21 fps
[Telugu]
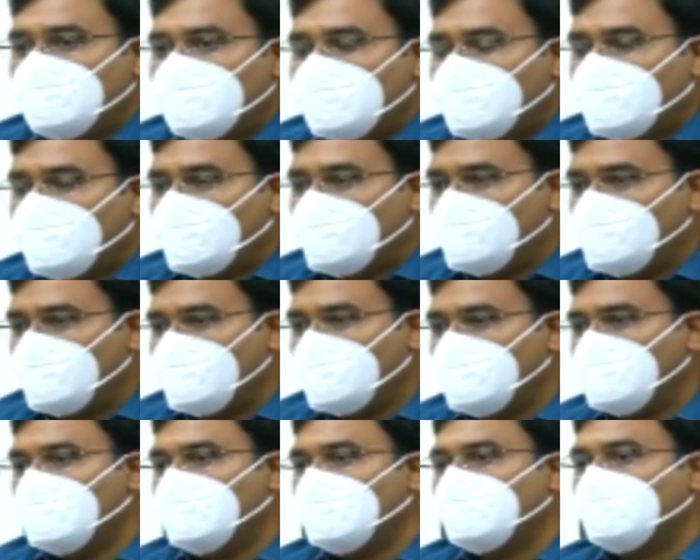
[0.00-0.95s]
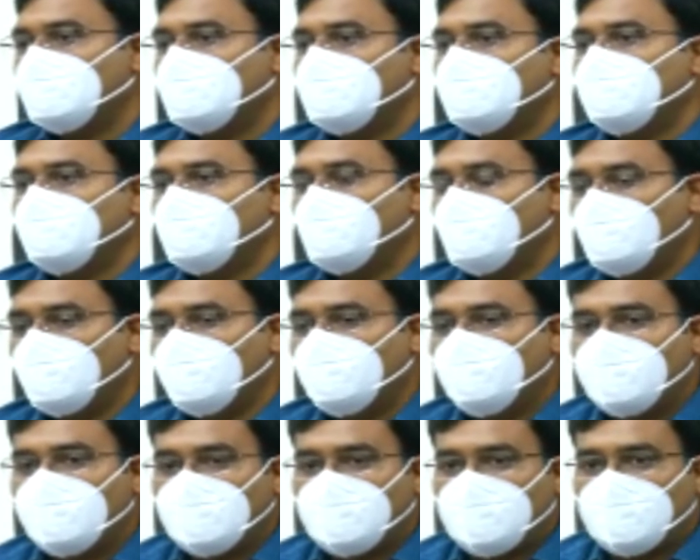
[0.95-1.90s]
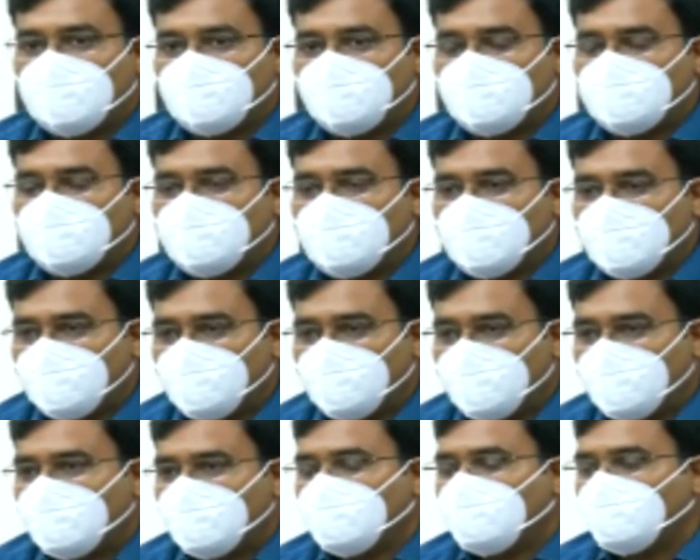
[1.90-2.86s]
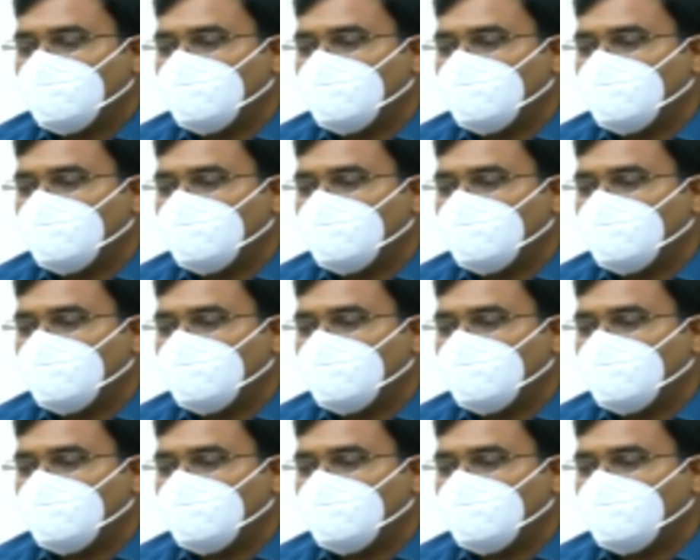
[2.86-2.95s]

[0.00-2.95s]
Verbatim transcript: దానికి అనుగుణంగా మూడు వేల ఆరు వందల యాభై